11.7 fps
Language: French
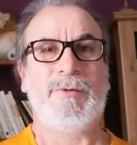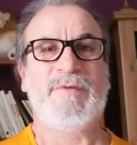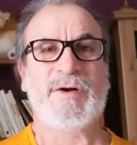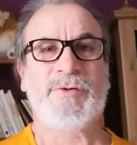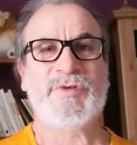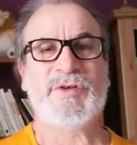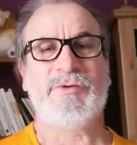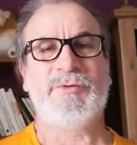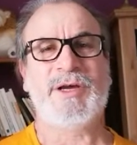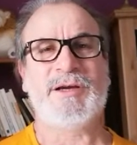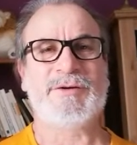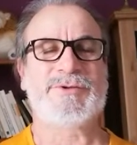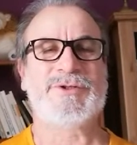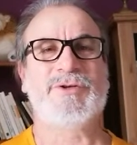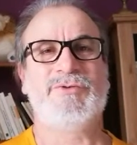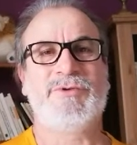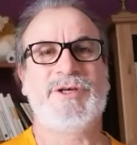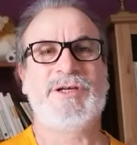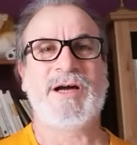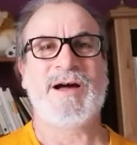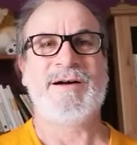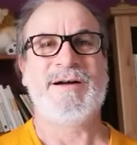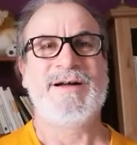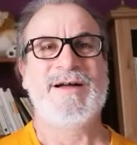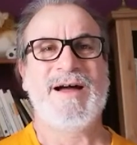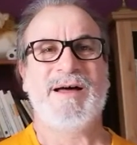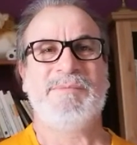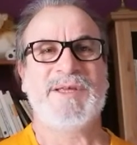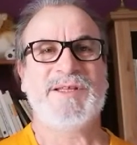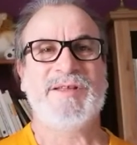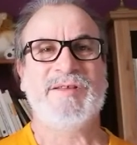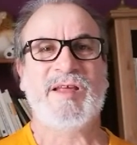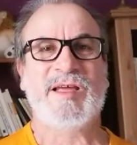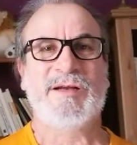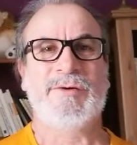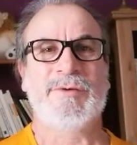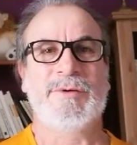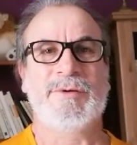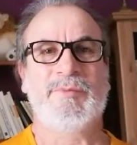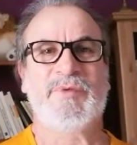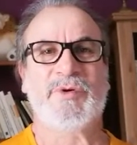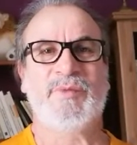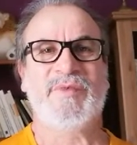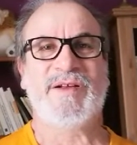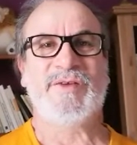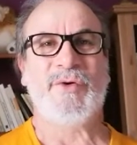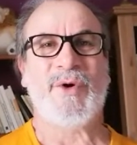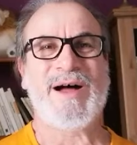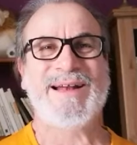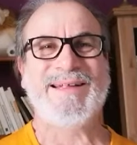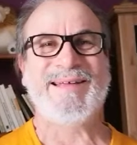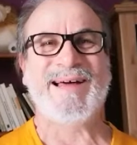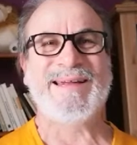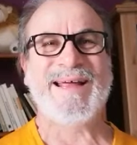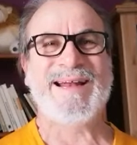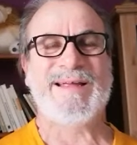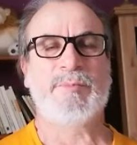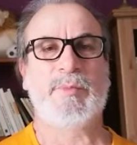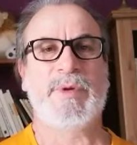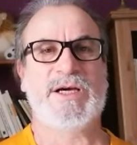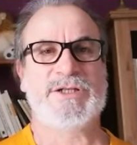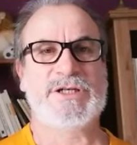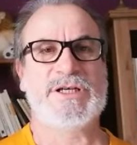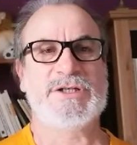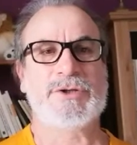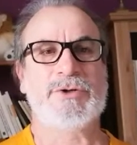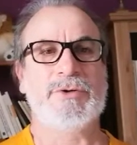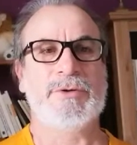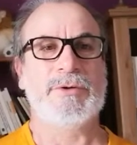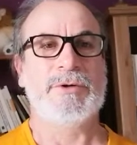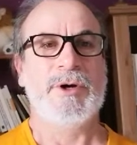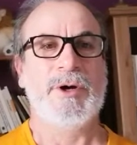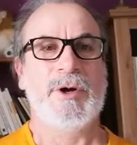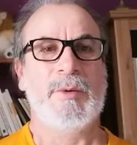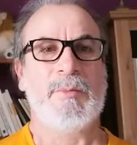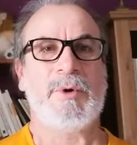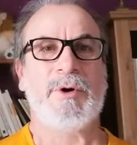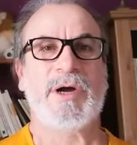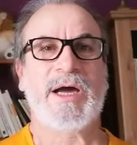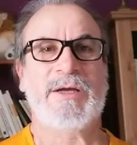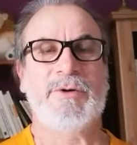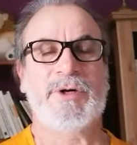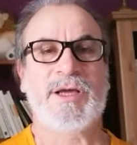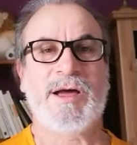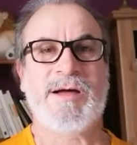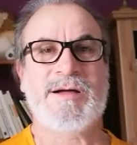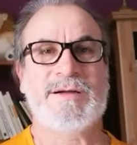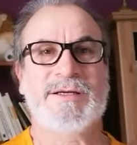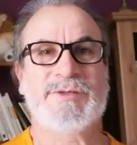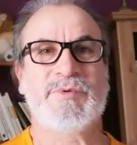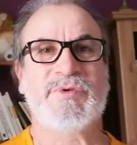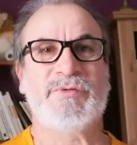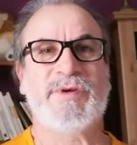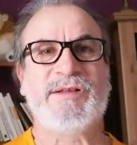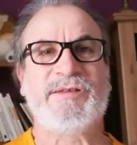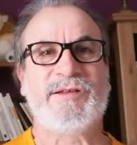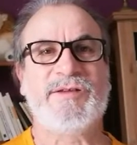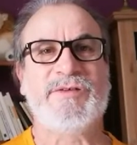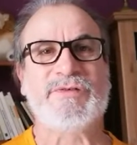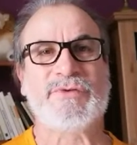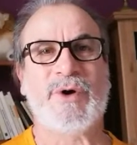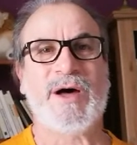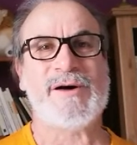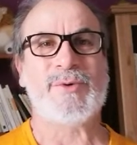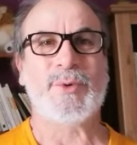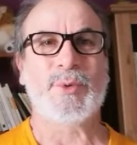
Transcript: On va continuer aujourd'hui à, méditer le, psaume 23, L'Éternel est mon berger, je ne manquerai de rien. Et je me souviens de cette histoire